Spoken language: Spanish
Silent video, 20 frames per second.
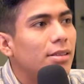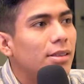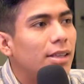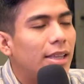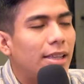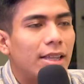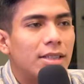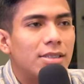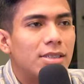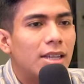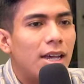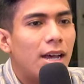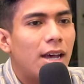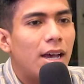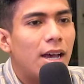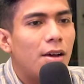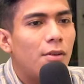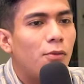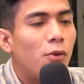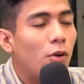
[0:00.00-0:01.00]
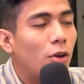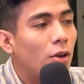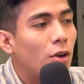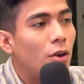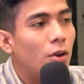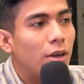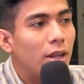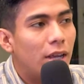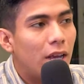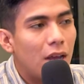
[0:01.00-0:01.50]
de danza
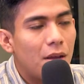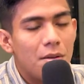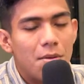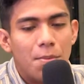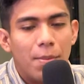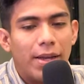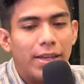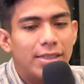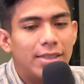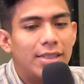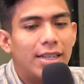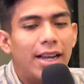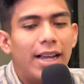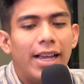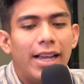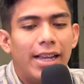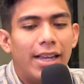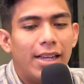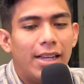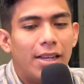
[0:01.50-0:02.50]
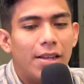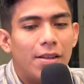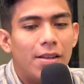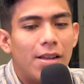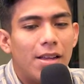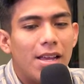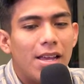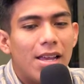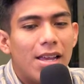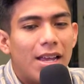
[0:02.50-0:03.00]
folclórica, mi maestra eh,
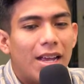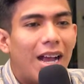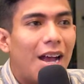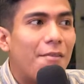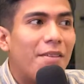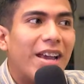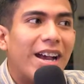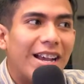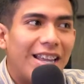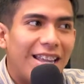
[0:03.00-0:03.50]
Gaby